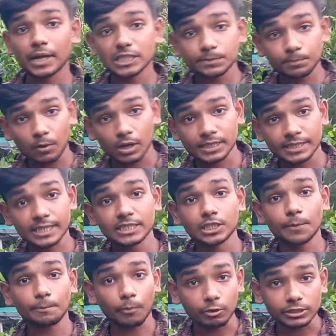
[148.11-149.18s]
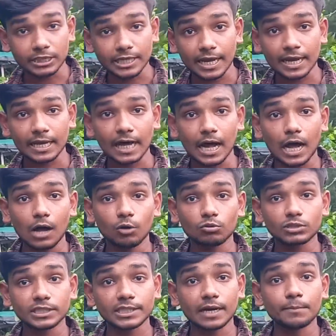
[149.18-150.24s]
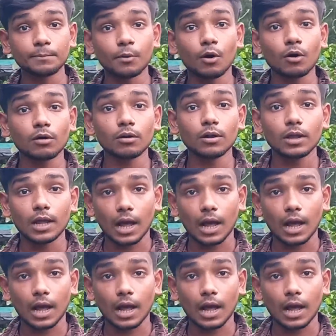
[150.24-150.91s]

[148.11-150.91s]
पास पार्सल जब पहुंच जाएगा उस टाइम पर